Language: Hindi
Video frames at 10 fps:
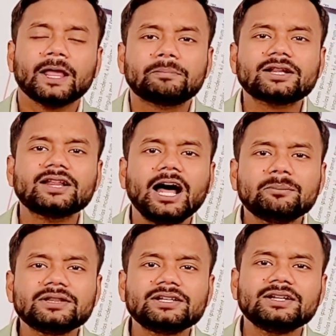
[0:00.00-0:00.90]

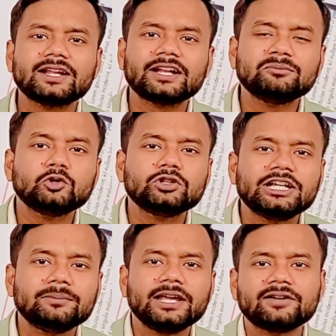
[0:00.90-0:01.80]
प्रधानमंत्री नरेंद्र मोदी
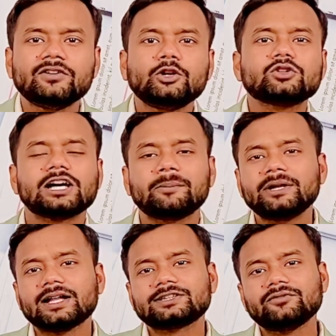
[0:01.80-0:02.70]
की भी एक वीडियो सामने
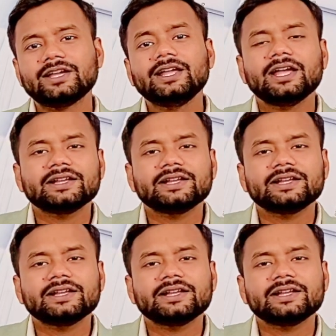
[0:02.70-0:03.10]
आते हुए